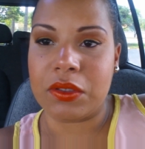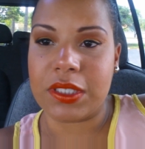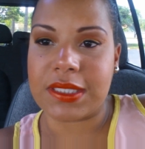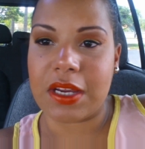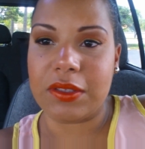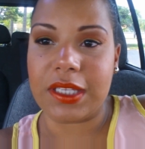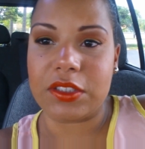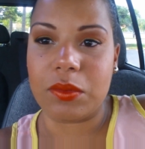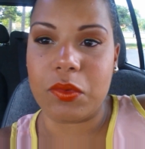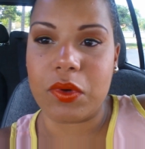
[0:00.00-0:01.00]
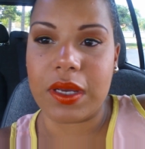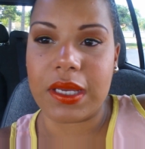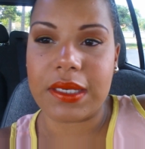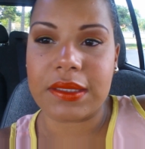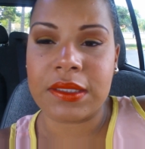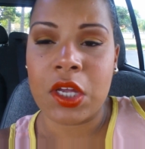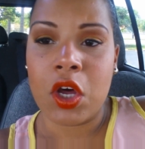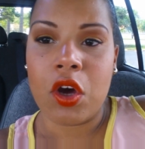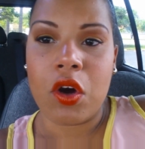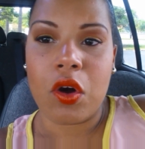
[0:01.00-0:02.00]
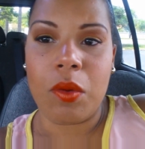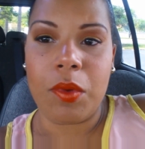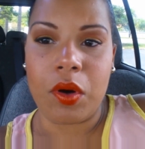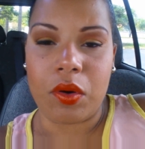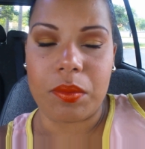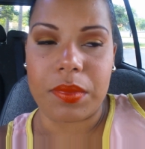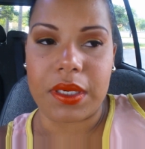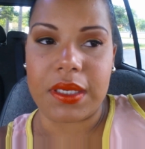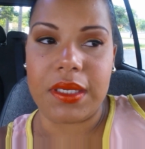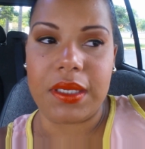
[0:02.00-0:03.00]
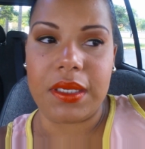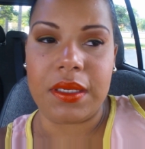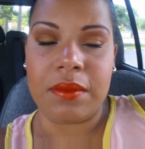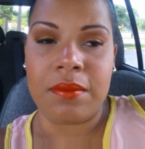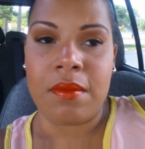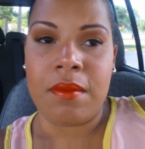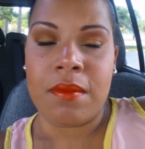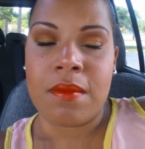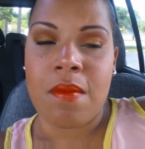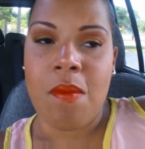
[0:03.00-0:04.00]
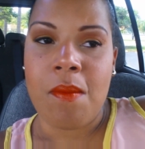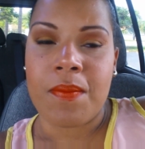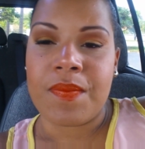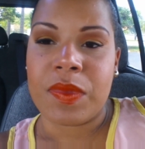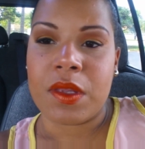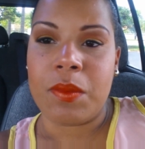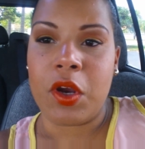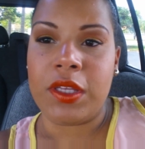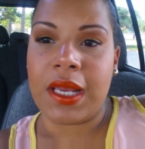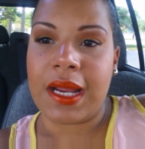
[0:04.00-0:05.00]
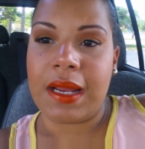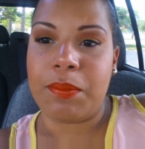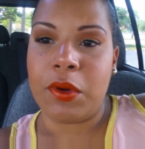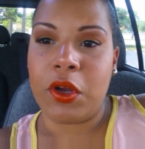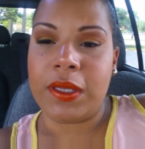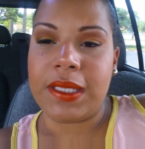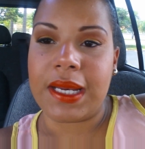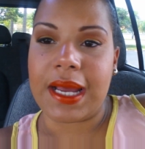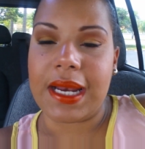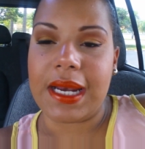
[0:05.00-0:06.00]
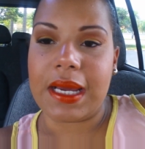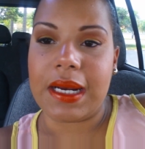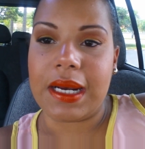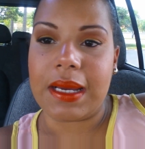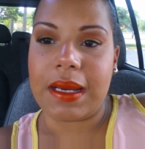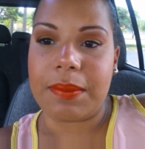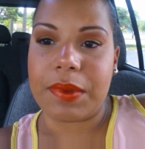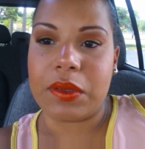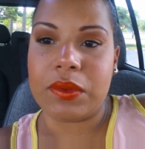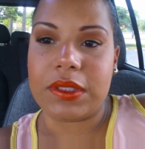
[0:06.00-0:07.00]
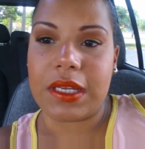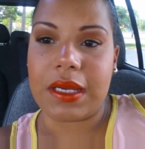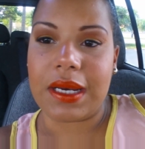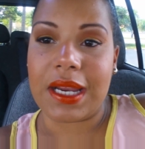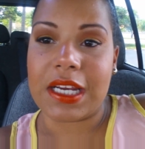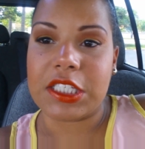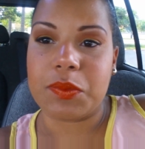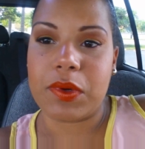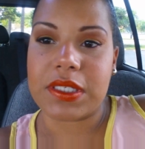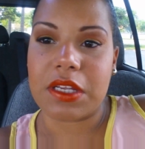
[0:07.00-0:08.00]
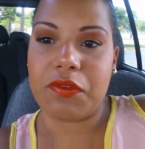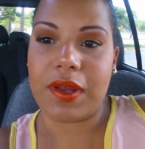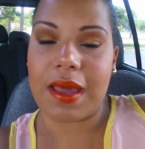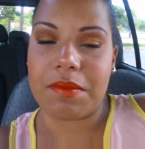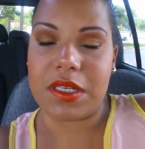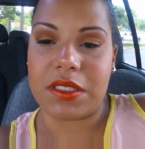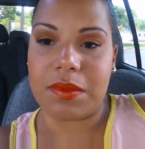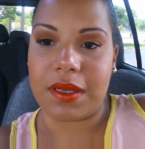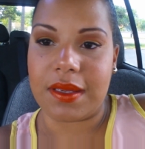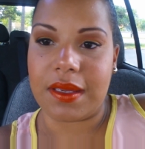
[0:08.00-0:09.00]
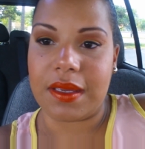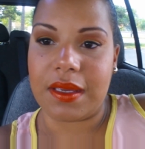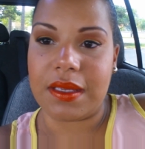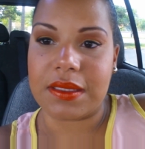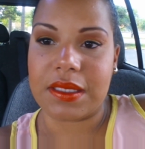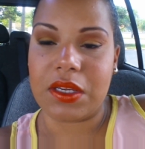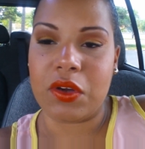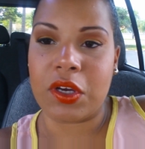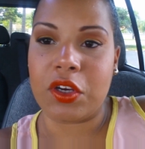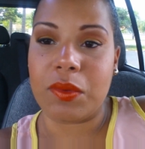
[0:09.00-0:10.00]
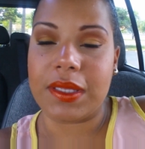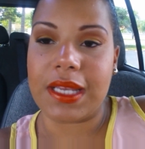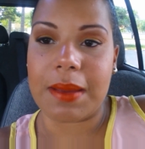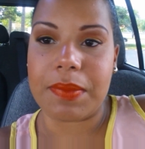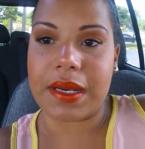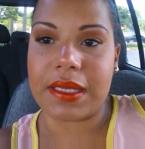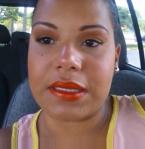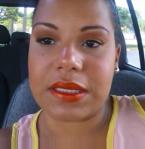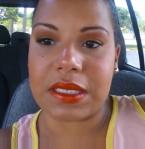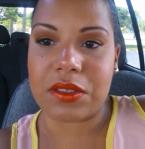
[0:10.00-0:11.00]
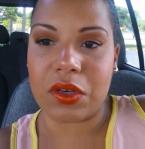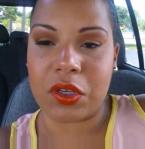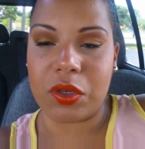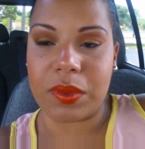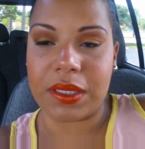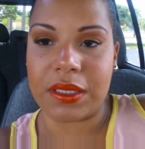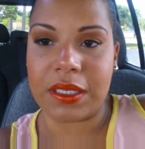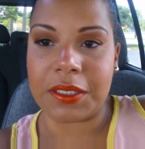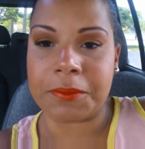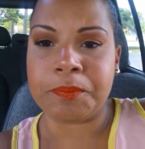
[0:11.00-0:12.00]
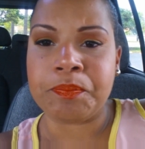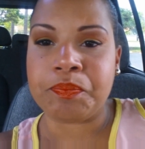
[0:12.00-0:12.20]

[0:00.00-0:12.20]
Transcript: Contestaron tanto mujeres como hombres y por lo general, por lo general la, pregunta, la respuesta fue la misma, que es lo que no vende la prensa, es lo que no vende